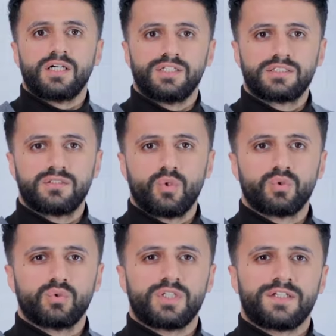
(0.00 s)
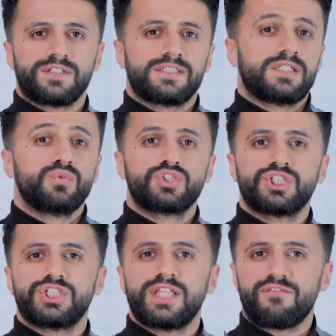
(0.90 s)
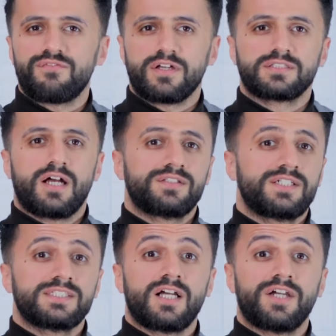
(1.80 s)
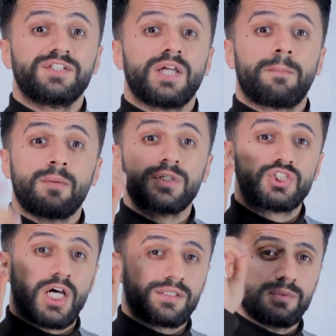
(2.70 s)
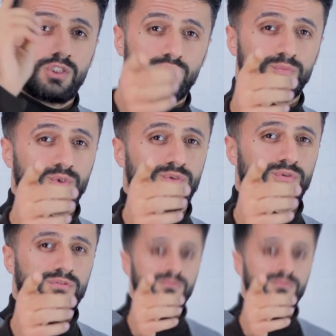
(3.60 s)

Kayıtlı olduğun adrese 3 kişiden fazla adres kaydı yapamayacağını biliyor muydun?